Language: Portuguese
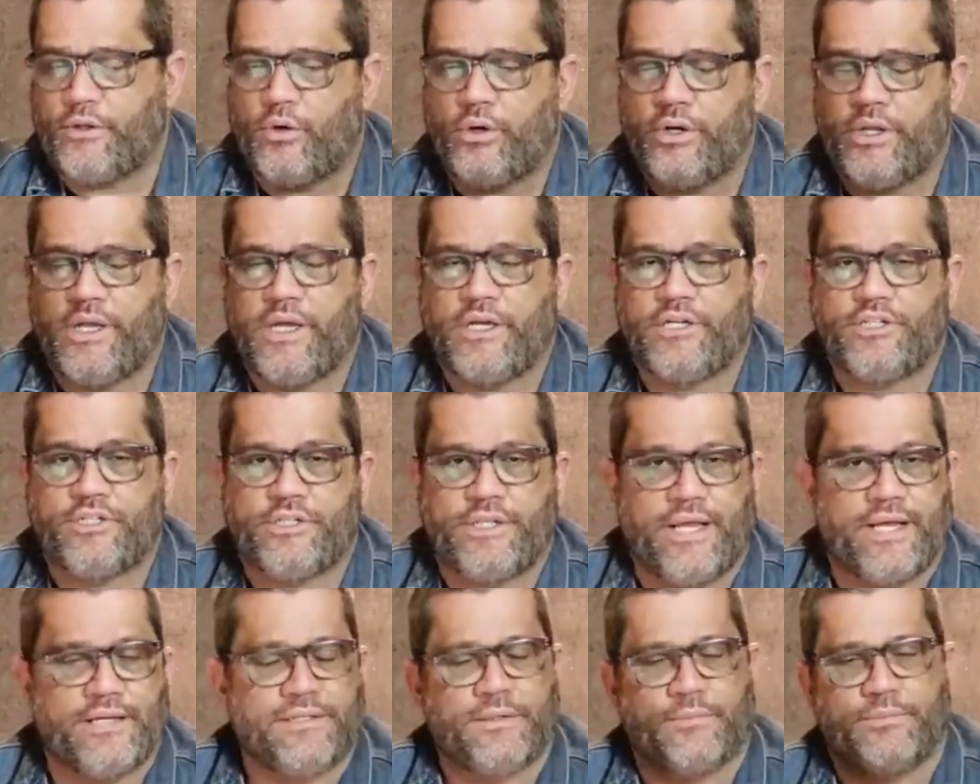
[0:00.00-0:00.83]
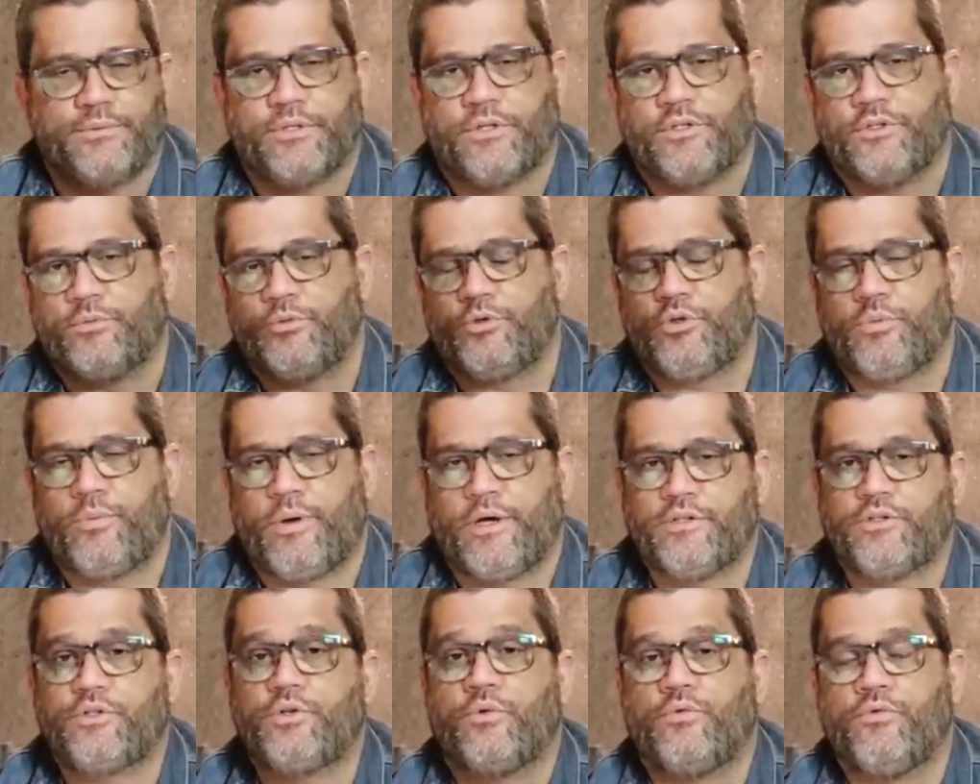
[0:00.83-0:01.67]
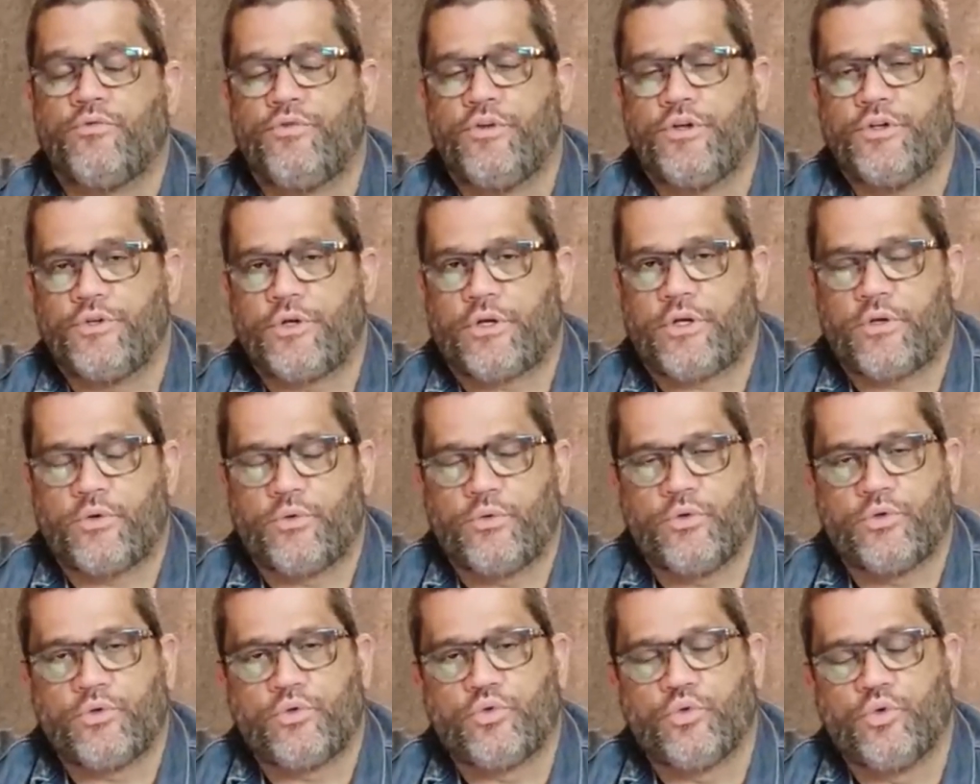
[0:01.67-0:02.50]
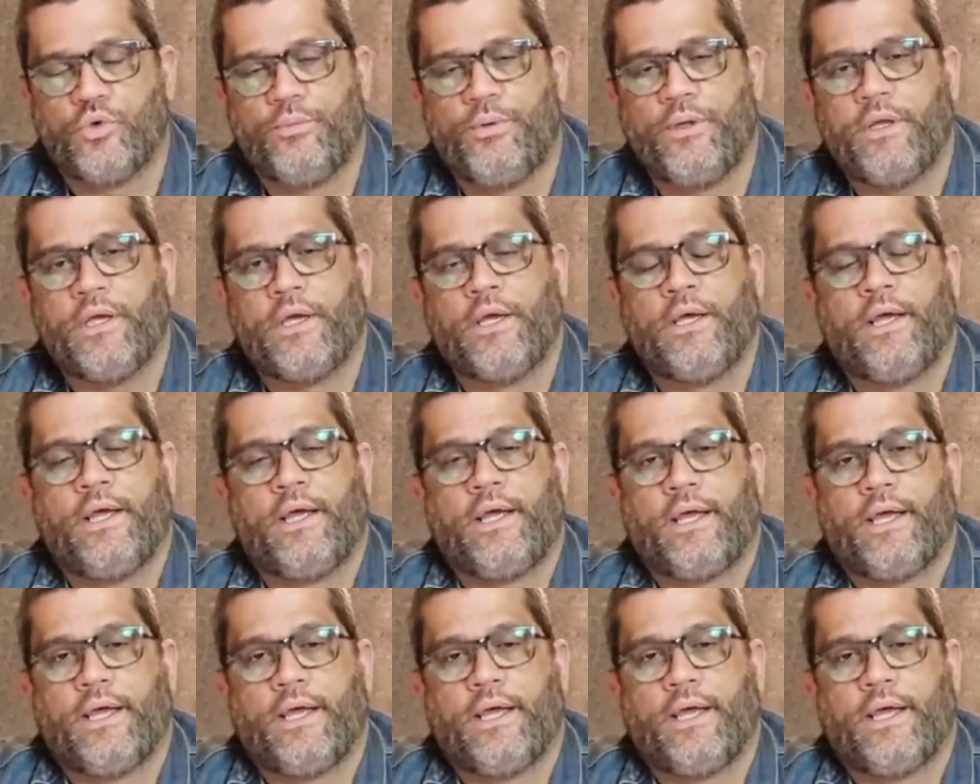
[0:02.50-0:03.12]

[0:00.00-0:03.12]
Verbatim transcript: A teoria é extensa, precisa de muito mais do que um vídeo aqui no YouTube,